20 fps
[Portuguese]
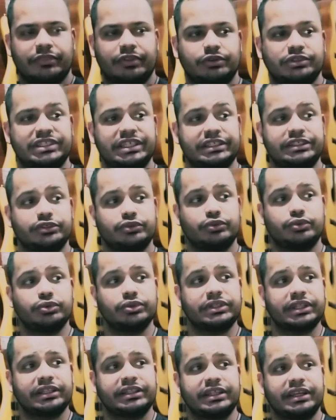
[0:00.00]
você
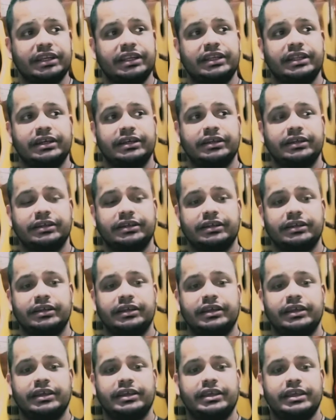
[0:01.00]
escuta a trilha
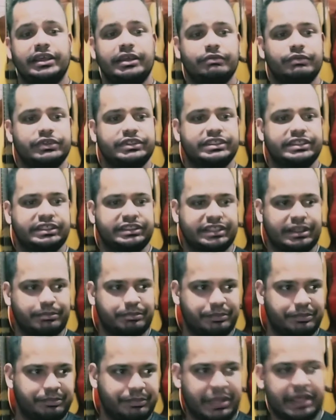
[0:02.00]
e você já
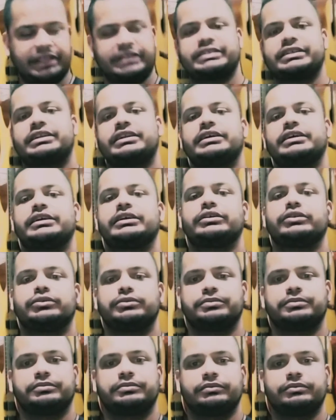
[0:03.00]
pensa naquilo.